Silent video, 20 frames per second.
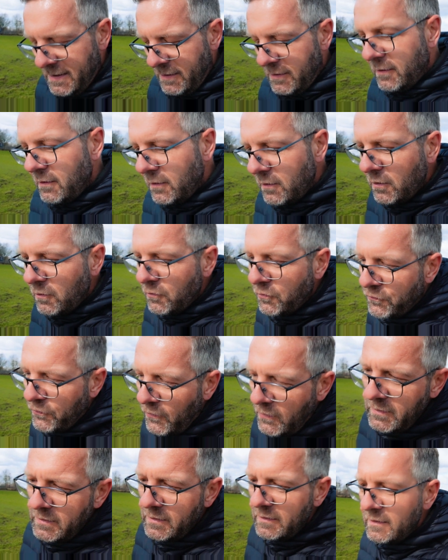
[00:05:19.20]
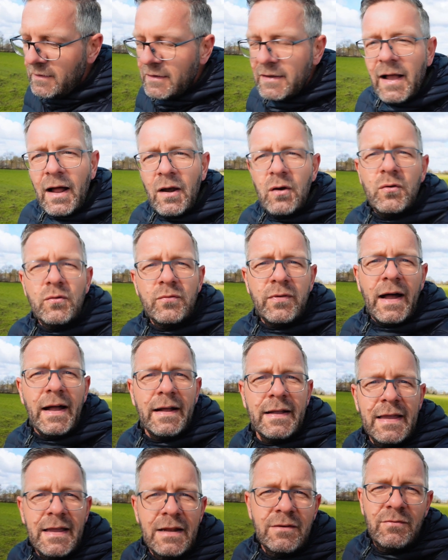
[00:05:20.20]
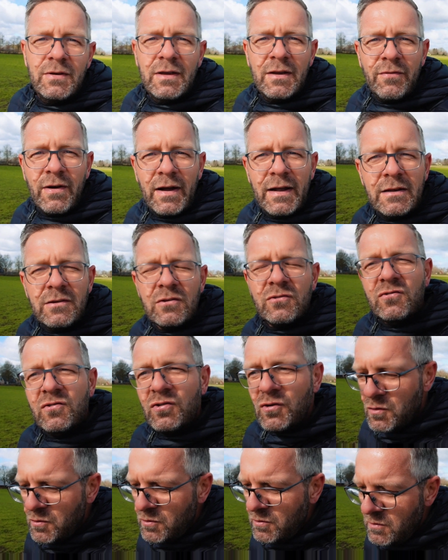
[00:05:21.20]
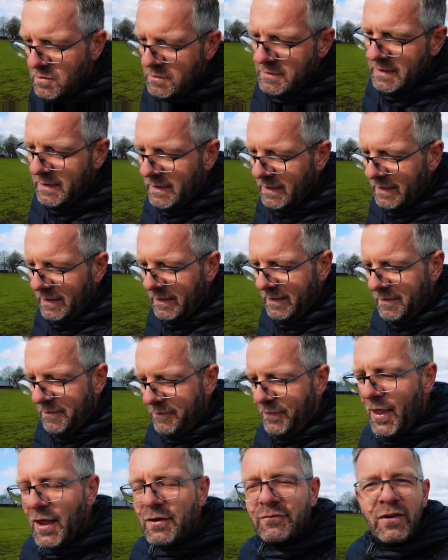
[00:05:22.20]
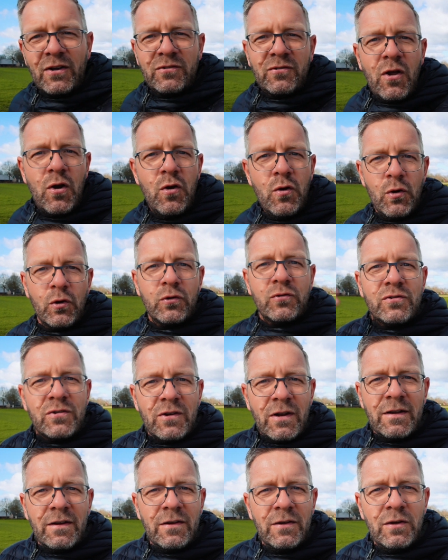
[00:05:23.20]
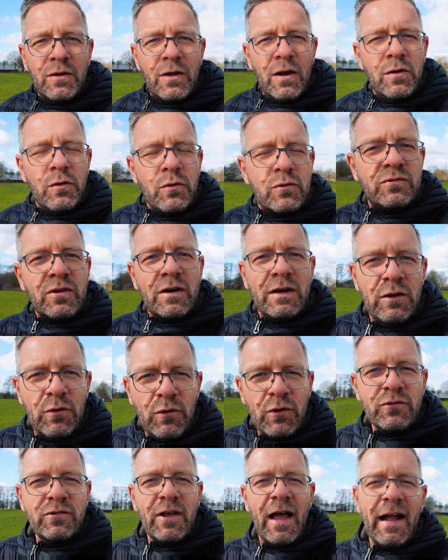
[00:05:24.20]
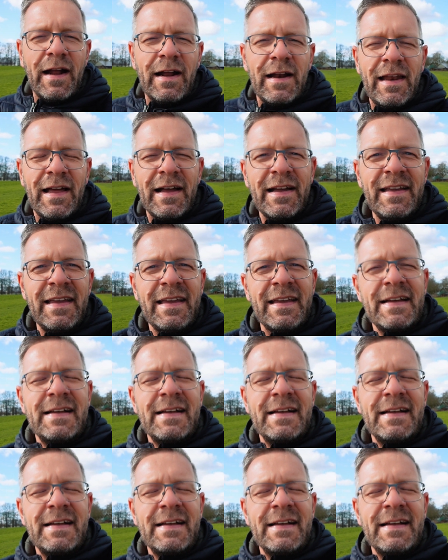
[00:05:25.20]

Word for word: Äh, von Galowa gehen wir weiter zu die etwas luxere, luxuriöse Angelei.